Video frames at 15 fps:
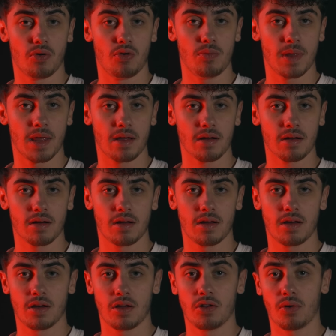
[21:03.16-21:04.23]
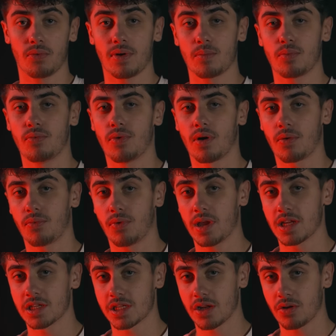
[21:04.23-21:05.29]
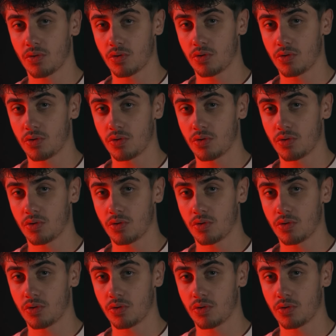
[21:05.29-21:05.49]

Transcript: de lumière, d'enfin pouvoir voyager dans